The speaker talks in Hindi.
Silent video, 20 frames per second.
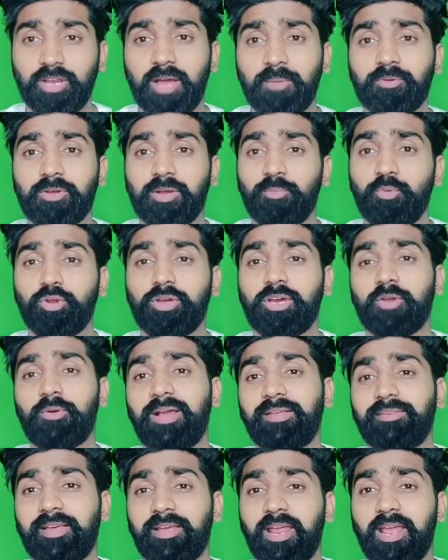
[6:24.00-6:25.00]
इस्लाम कबूल
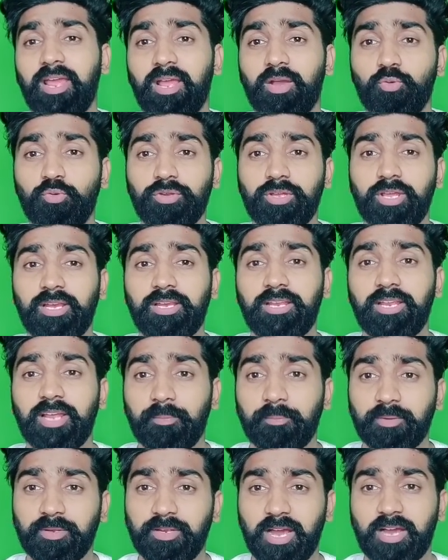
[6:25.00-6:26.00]
करवाए जा रहे हैं उनके
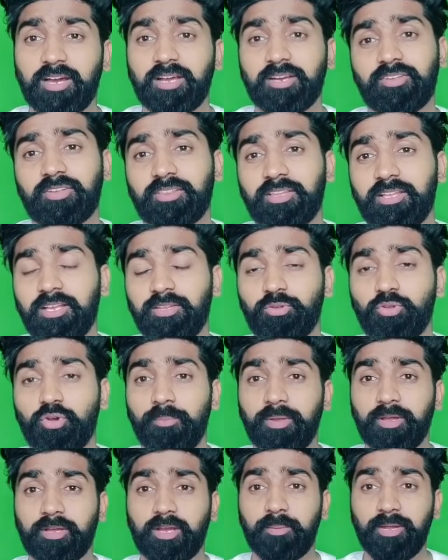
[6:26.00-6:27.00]
लिए हम क्या कर सकते हैं
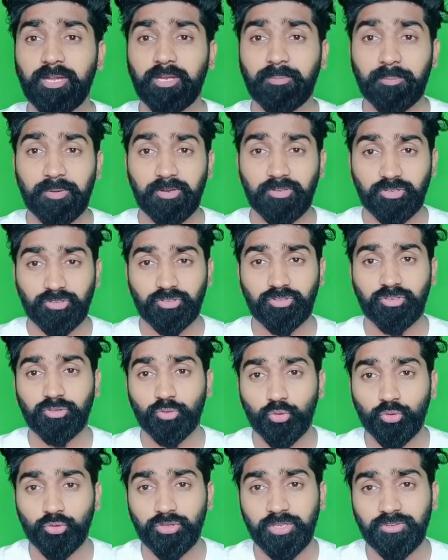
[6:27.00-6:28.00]
तो हमें कमेंट में अपने
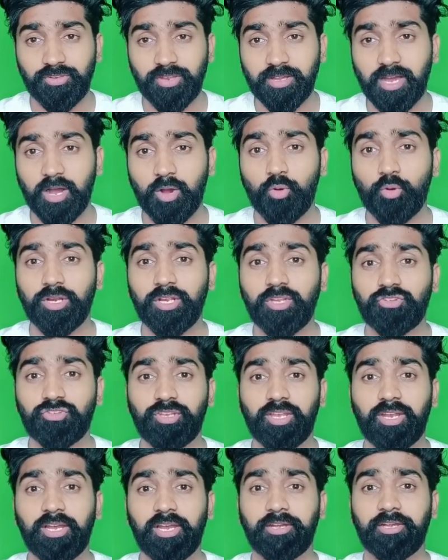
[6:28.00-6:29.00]
सजेशन जरूर दीजिएगा और
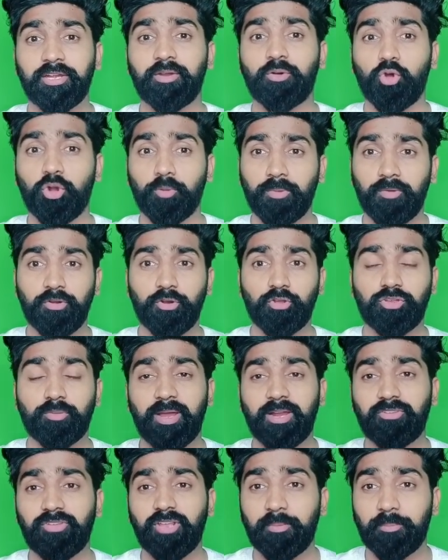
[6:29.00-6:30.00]
इससे रिलेटेड और भी वीडियो
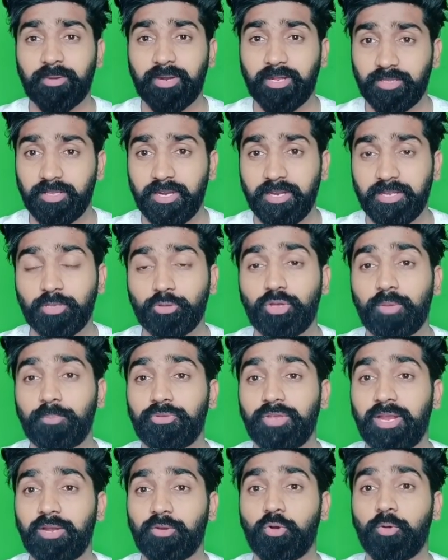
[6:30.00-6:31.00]
हमारे चैनल पर आते रहेंगे तो
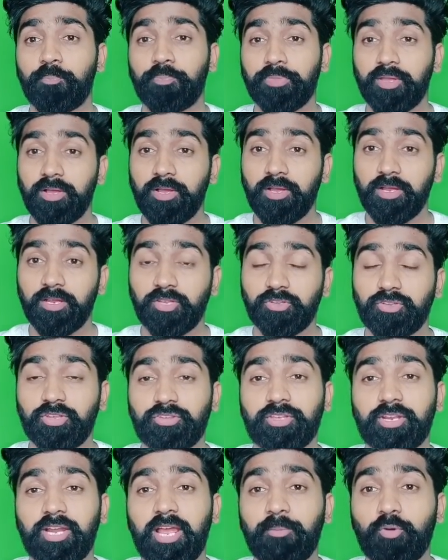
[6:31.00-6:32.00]
आप चैनल को
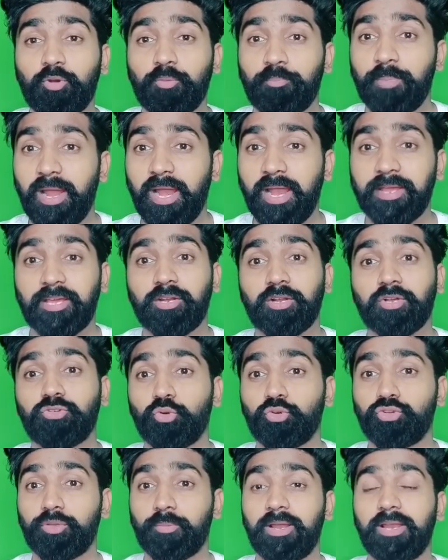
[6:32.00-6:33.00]
सब्सक्राइब और बेल आइकन
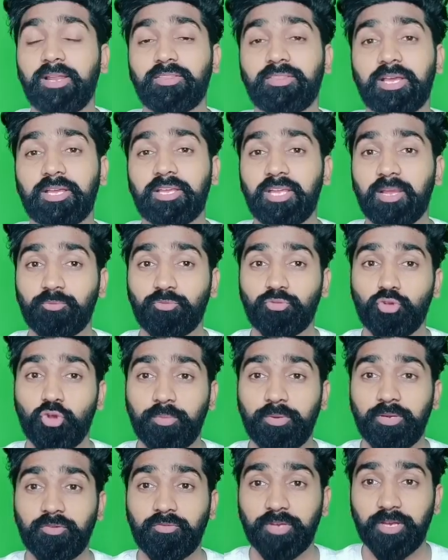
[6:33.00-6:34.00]
को जरूर दबा लें ताकि हम
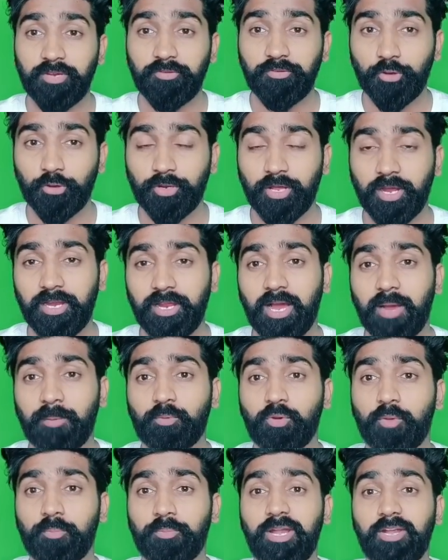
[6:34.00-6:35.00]
जो भी नई वीडियो डालें
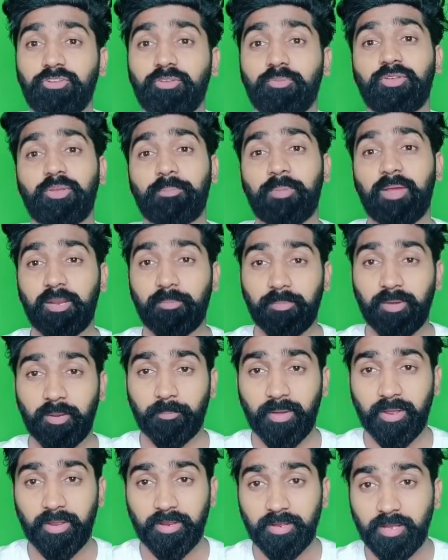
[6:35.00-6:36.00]
आपको अपडेट सबसे पहले
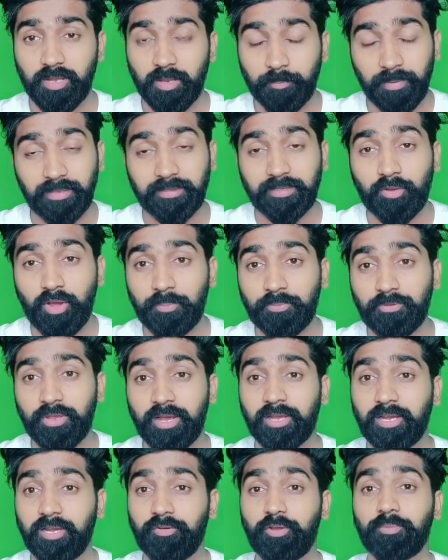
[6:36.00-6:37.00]
मिल पाए मिलता हूं
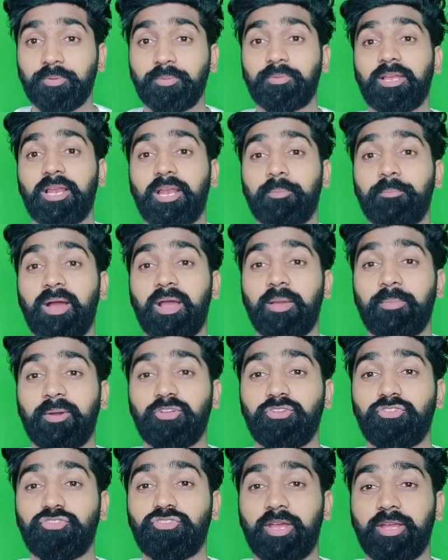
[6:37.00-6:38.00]
आपसे अगली वीडियो के लिए बाय
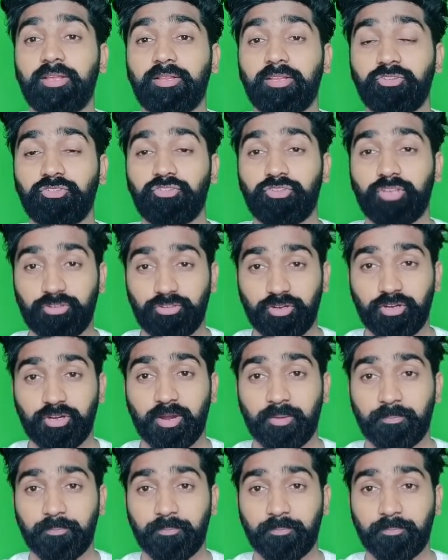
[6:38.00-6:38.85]
बाय जय हिंद जय